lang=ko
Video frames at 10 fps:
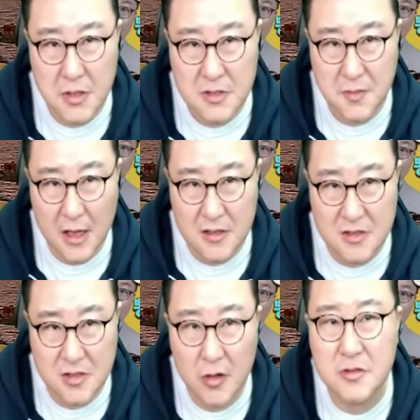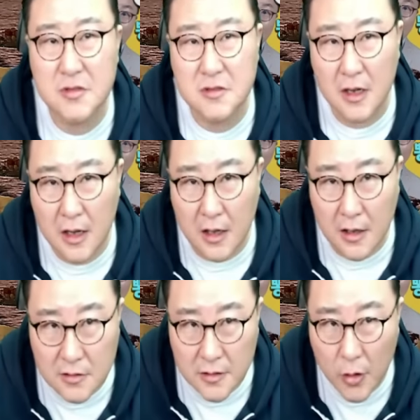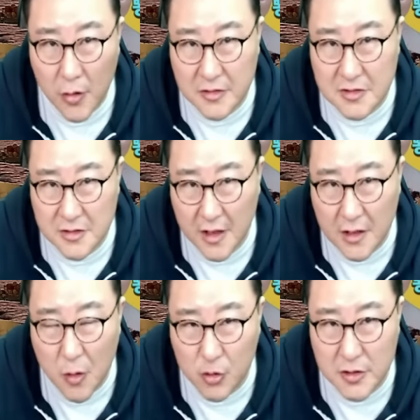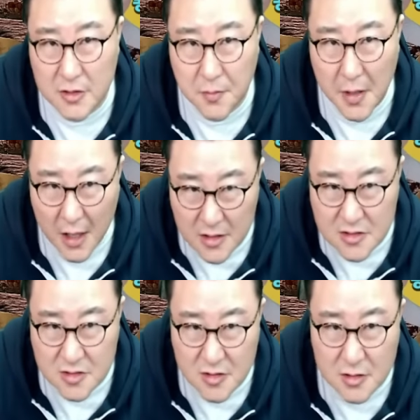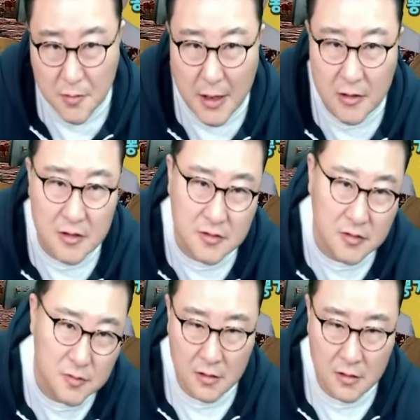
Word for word: 피습 당시 셔츠가 의료용 쓰레기 봉투에서 폐기 직전에서 발견됐어